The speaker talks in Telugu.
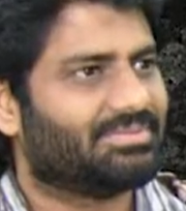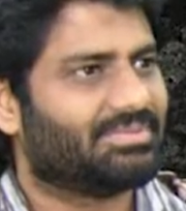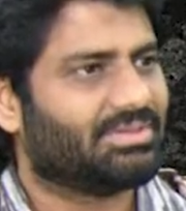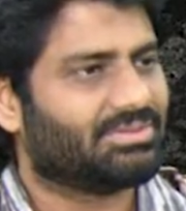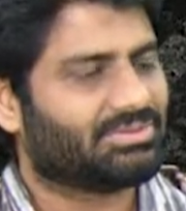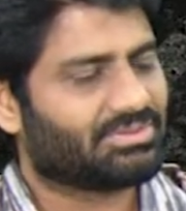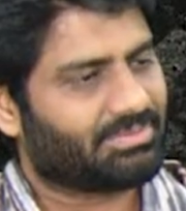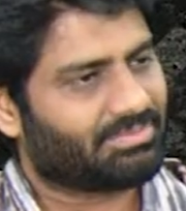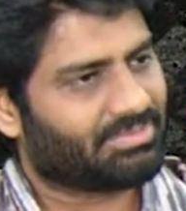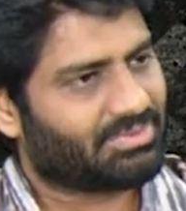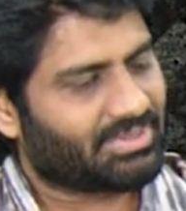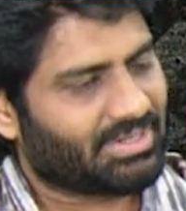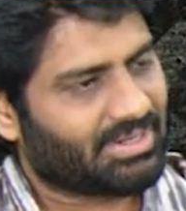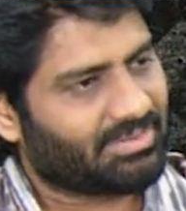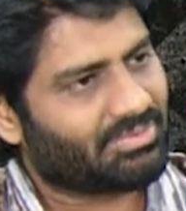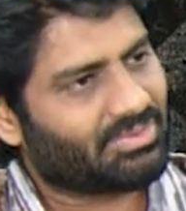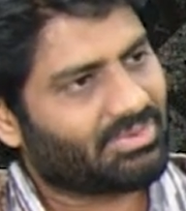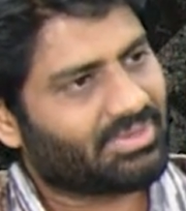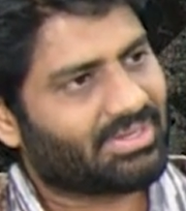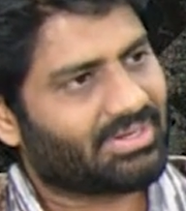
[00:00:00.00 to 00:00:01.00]
నేను స్క్రిప్ట్
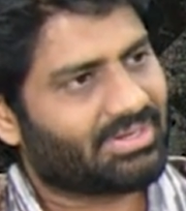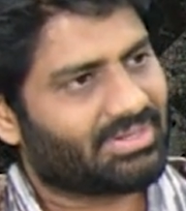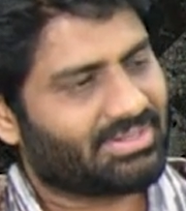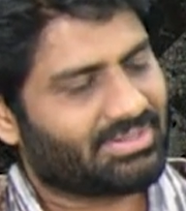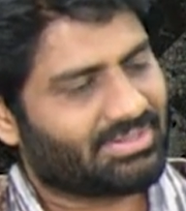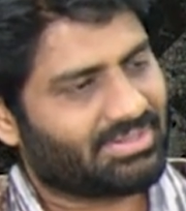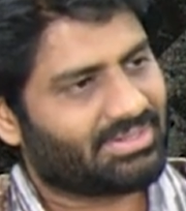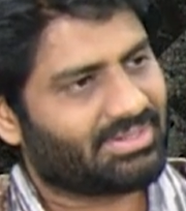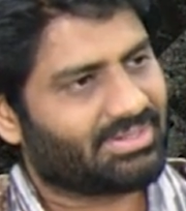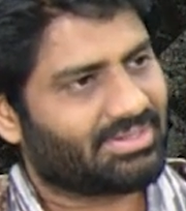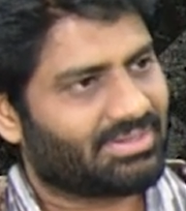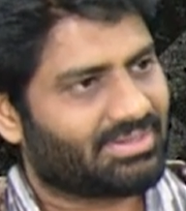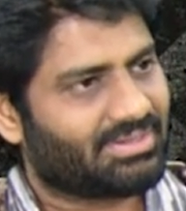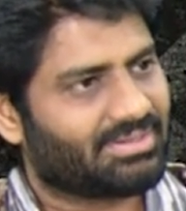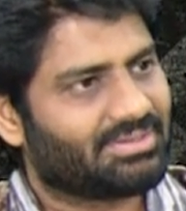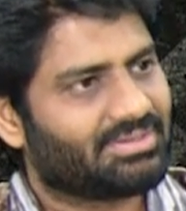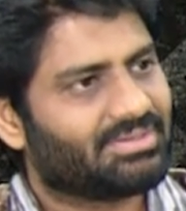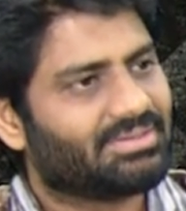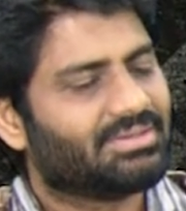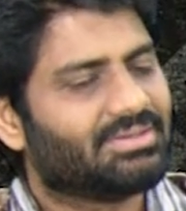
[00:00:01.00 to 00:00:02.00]
టైంలో కానీ ఏదైనా
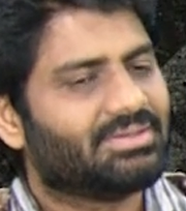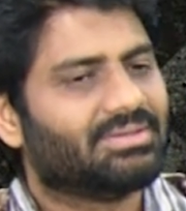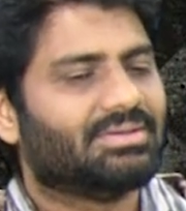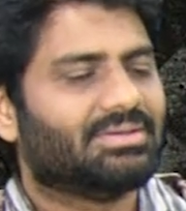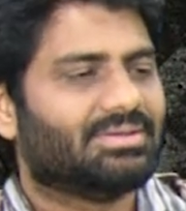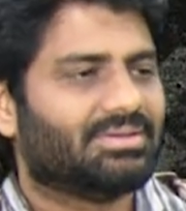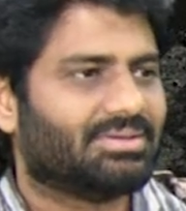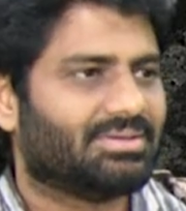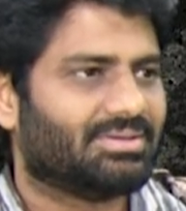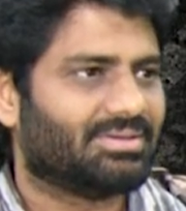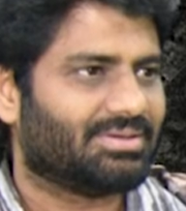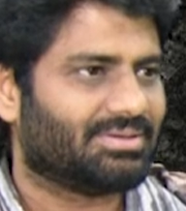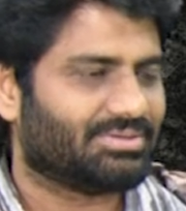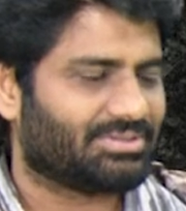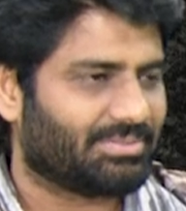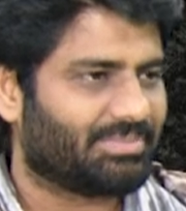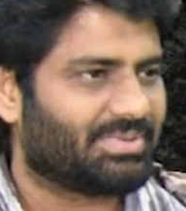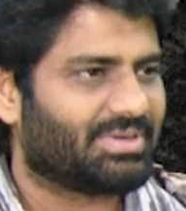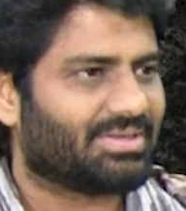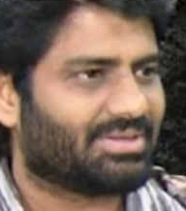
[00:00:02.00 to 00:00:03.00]
కానీ
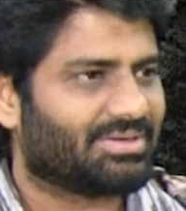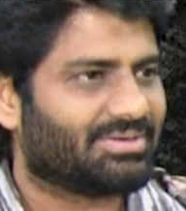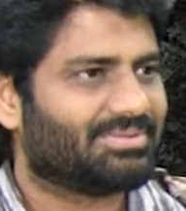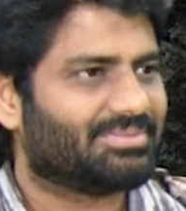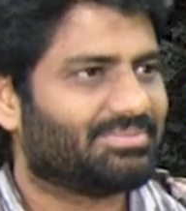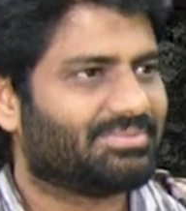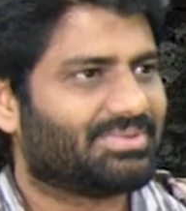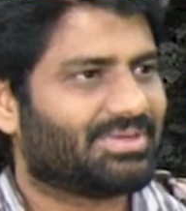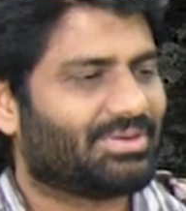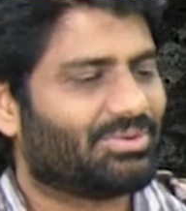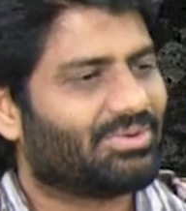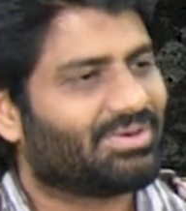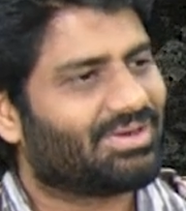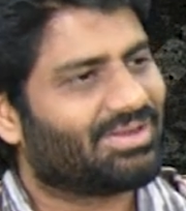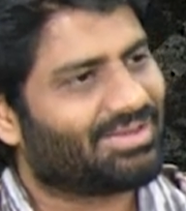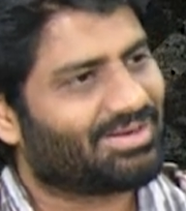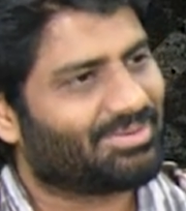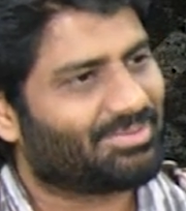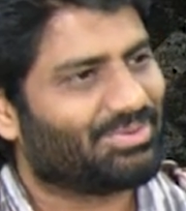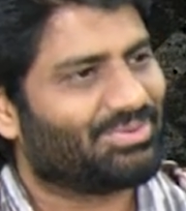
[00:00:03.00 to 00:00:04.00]
చెప్పాను కదా టెన్ ఓ
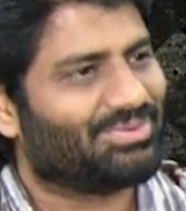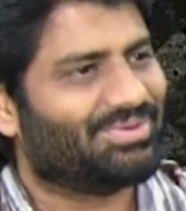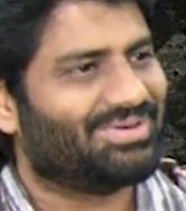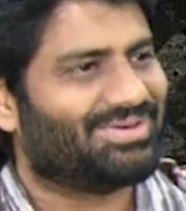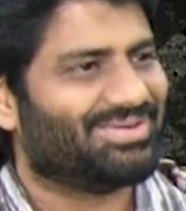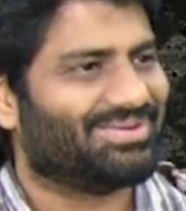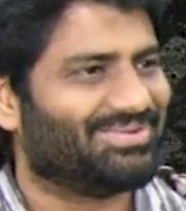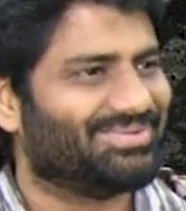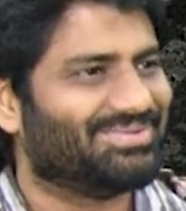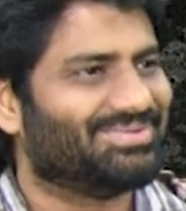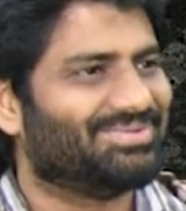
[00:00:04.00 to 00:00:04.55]
క్లాక్ అలా పడుకుంటాను